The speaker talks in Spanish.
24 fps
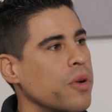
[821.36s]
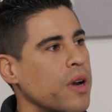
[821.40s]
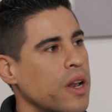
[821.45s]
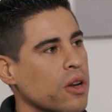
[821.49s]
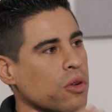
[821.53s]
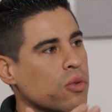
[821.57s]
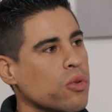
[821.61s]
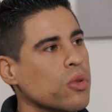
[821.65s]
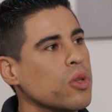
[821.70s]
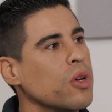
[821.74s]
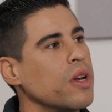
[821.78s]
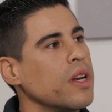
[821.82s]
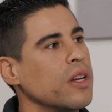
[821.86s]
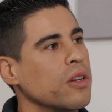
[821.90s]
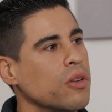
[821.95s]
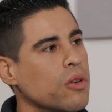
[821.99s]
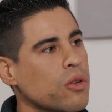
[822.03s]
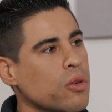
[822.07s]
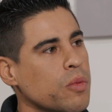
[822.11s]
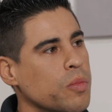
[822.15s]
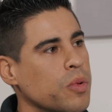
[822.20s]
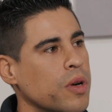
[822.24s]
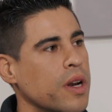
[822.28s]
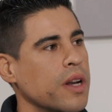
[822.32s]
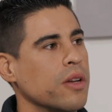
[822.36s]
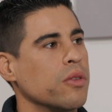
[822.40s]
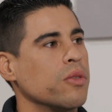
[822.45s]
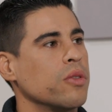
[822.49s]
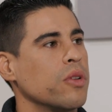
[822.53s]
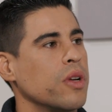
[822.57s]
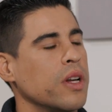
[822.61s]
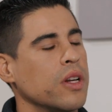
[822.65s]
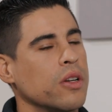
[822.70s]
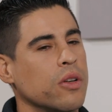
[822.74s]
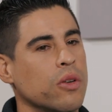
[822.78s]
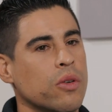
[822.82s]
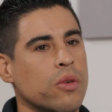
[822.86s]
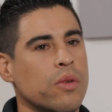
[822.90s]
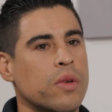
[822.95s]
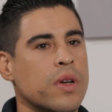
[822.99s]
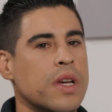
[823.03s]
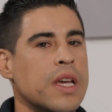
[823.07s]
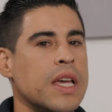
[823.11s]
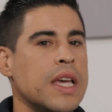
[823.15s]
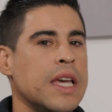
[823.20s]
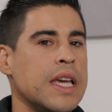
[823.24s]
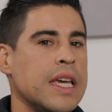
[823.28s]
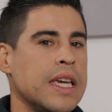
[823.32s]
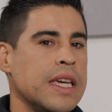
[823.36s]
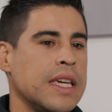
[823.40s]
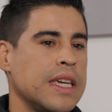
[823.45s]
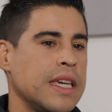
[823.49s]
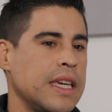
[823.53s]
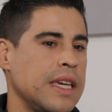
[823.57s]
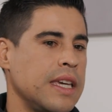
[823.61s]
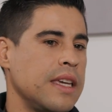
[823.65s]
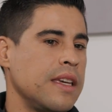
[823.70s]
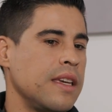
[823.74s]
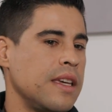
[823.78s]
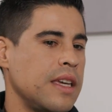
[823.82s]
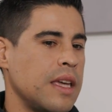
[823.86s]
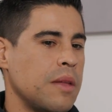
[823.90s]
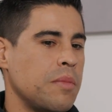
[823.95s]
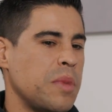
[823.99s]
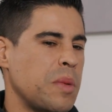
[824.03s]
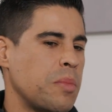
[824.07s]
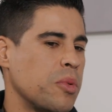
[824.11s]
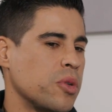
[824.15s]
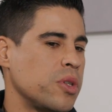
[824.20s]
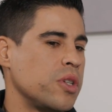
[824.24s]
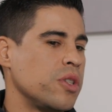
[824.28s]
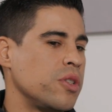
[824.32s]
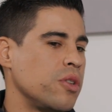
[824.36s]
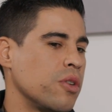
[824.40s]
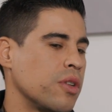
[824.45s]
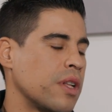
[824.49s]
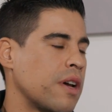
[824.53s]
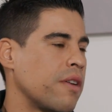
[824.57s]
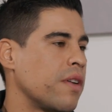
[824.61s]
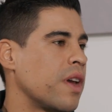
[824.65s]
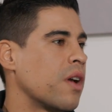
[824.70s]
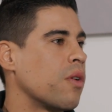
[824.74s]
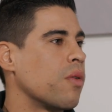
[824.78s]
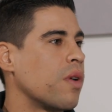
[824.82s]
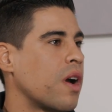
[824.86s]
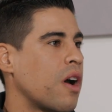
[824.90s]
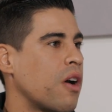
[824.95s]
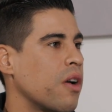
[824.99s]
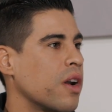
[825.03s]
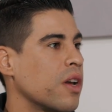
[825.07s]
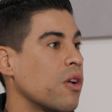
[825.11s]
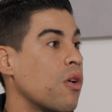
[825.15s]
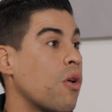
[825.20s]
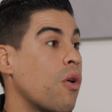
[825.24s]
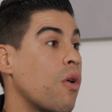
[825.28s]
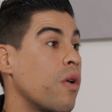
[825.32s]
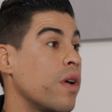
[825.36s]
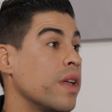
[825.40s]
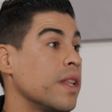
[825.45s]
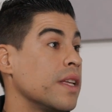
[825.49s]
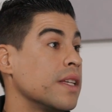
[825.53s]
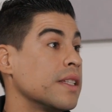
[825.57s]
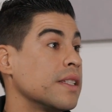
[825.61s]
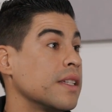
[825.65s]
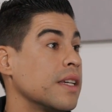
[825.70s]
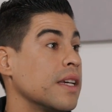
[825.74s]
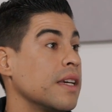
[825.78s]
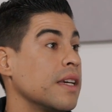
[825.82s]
por alguno del club, por alguno del club. Y en mi posición había jugadores jóvenes